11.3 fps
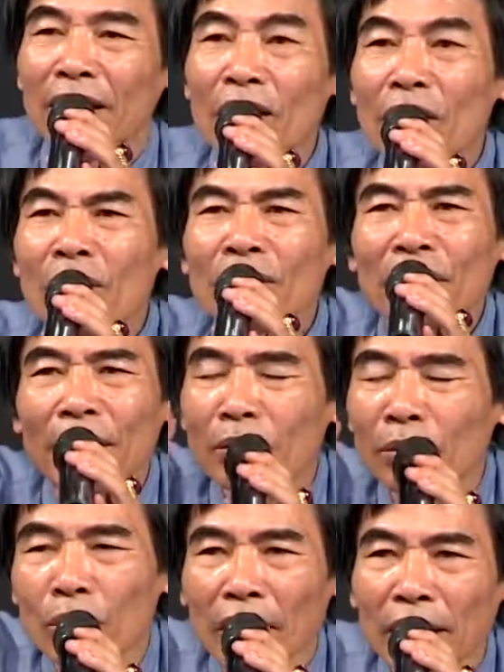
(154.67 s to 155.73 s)
nó có
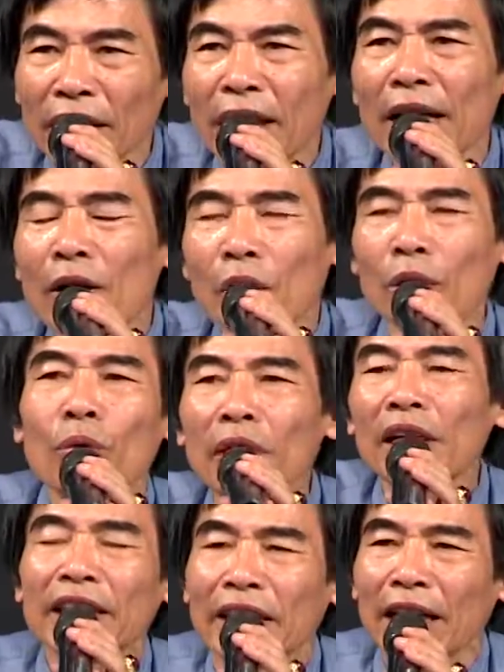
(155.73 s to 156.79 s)
nhiều cái tia hồi
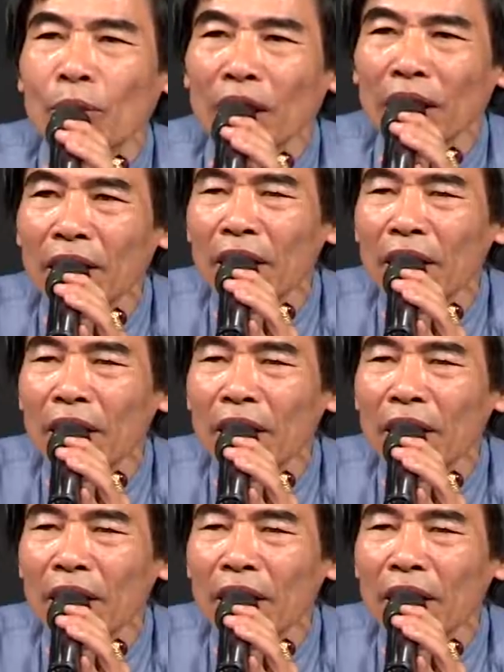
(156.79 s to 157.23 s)
quy để giải quyết.